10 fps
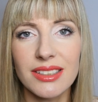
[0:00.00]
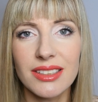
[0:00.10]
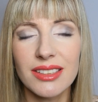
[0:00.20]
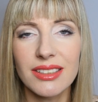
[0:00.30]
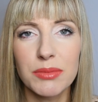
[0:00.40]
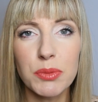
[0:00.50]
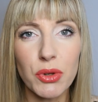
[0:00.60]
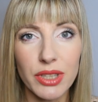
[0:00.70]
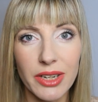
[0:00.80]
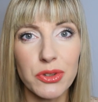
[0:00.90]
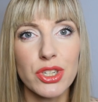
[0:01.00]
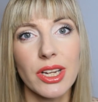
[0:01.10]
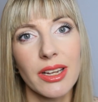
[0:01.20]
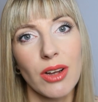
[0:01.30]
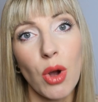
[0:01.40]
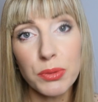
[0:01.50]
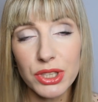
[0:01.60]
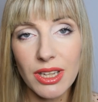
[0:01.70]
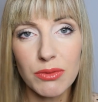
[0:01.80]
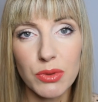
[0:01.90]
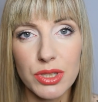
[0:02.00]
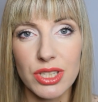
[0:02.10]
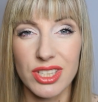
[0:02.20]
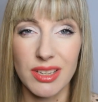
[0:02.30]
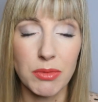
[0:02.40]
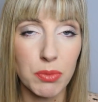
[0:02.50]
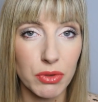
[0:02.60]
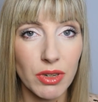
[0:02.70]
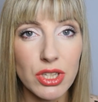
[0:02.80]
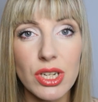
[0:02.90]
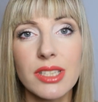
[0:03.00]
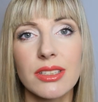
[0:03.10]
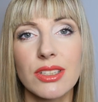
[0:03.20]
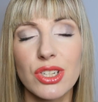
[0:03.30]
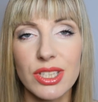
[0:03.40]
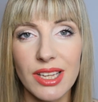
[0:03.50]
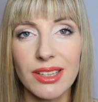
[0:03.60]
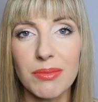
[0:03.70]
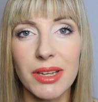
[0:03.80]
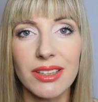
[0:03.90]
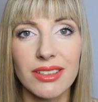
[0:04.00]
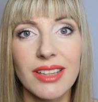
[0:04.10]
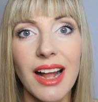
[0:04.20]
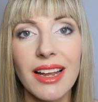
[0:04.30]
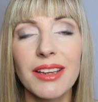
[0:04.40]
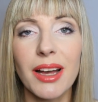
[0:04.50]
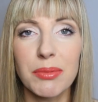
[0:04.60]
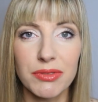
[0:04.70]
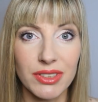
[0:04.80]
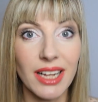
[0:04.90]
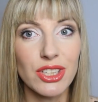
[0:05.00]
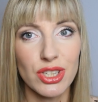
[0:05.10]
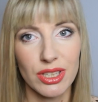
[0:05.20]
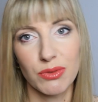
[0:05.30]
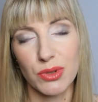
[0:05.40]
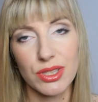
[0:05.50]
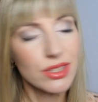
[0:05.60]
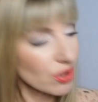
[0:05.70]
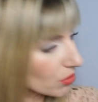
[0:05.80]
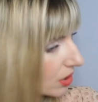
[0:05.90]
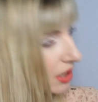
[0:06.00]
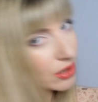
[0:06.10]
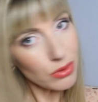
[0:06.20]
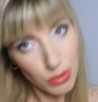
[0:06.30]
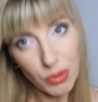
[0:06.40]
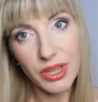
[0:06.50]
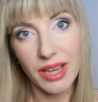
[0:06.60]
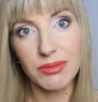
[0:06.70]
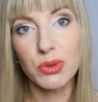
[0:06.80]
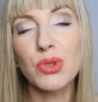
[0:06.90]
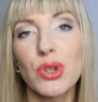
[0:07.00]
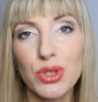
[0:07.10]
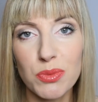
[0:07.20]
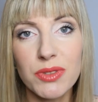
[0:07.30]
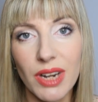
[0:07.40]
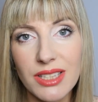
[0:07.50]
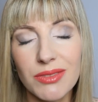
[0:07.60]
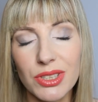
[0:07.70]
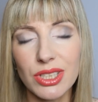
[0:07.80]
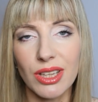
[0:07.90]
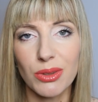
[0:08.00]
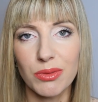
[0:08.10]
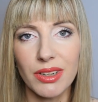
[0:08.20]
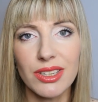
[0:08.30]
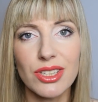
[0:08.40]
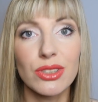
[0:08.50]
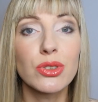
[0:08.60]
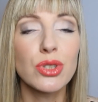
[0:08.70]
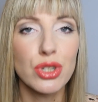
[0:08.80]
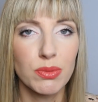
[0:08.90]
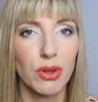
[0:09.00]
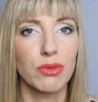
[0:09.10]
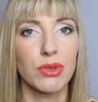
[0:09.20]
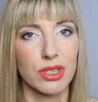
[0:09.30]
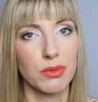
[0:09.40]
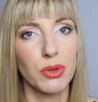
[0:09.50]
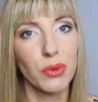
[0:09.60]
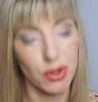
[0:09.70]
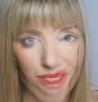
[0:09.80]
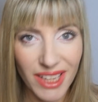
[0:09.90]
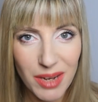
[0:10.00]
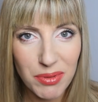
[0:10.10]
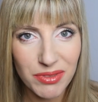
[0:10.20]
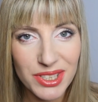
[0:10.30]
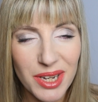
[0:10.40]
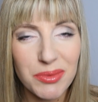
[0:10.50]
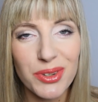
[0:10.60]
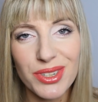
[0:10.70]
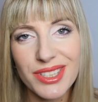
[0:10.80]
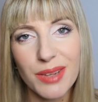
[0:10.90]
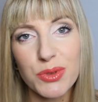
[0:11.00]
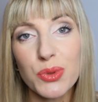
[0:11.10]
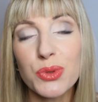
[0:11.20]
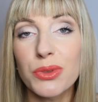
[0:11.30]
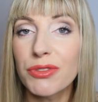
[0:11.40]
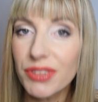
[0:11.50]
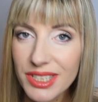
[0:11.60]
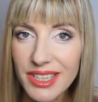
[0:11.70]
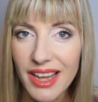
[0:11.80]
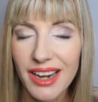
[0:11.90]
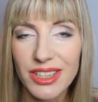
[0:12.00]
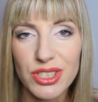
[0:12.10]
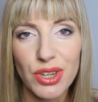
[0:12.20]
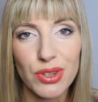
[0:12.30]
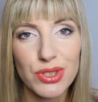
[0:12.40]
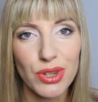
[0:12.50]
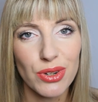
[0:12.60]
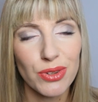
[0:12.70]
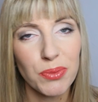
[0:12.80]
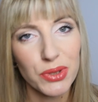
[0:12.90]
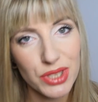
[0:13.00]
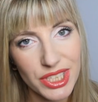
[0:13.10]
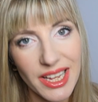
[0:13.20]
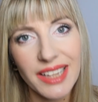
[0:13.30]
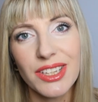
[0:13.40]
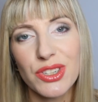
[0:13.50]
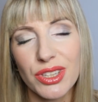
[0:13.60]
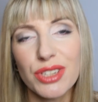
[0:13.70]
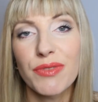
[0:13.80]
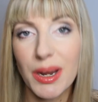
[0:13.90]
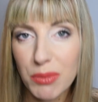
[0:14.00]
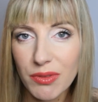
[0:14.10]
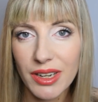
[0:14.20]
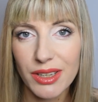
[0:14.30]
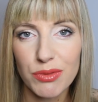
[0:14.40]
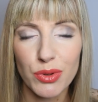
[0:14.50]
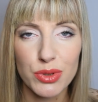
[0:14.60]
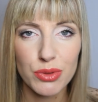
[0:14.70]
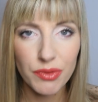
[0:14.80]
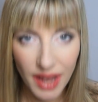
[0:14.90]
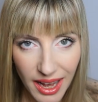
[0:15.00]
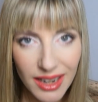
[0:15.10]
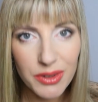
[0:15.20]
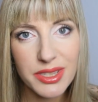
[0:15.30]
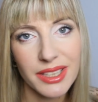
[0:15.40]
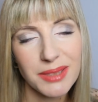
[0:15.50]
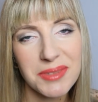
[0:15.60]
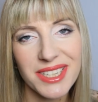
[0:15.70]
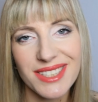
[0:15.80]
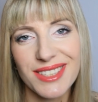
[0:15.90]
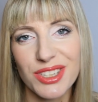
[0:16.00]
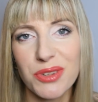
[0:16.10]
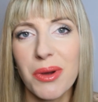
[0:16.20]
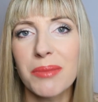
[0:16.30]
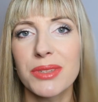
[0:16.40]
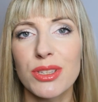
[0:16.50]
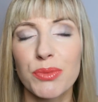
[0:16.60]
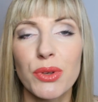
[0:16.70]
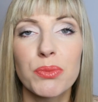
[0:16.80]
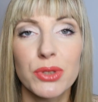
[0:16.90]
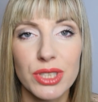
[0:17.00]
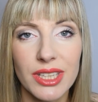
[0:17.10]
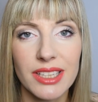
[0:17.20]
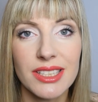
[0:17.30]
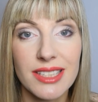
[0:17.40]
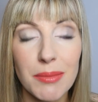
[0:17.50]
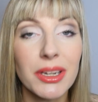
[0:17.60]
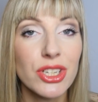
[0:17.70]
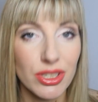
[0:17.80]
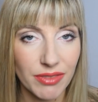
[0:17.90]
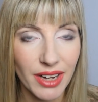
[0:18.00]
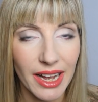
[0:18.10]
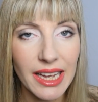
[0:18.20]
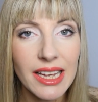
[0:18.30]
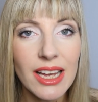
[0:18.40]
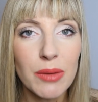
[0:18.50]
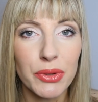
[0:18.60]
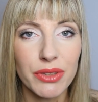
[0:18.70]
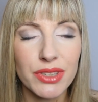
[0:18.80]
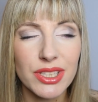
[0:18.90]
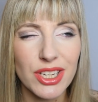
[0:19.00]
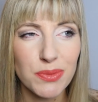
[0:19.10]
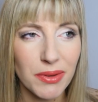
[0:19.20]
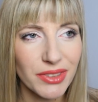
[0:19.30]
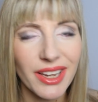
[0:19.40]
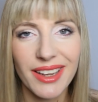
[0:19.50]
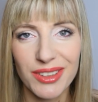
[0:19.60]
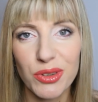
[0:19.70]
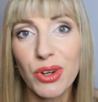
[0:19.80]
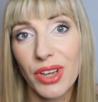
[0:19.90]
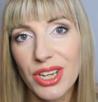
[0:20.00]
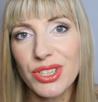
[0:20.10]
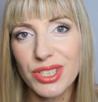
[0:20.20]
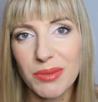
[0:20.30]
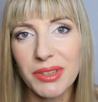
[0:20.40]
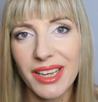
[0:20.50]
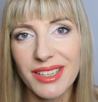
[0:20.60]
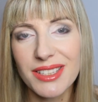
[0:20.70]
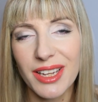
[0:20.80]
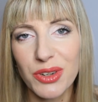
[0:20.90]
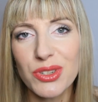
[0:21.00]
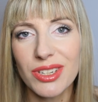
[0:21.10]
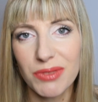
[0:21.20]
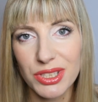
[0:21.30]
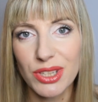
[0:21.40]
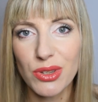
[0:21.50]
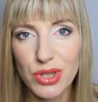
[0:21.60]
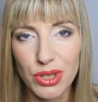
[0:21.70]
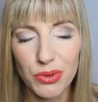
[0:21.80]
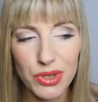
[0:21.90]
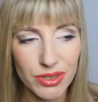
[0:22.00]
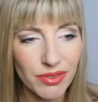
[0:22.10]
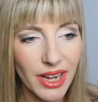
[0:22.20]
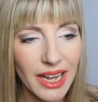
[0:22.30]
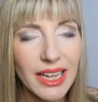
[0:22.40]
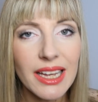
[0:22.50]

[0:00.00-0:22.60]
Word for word: y, mimo tego, że obcinam włosy czasami po 2-3 cm dalej, jakby widać, że te włosy są, długie. Dużo osób zwraca właśnie na to uwagę, że dość szybko włosy mi urosły. Tak jak powiedziałam, korzystam z usług fryzjera, jeśli chodzi o podcinanie czy też farbowanie włosów, ale ostatnimi czasy zaczęłam sobie podcinać sama grzywkę, ponieważ też pewnie no, kojarzycie mnie z tego, że właśnie noszę tą grzywkę.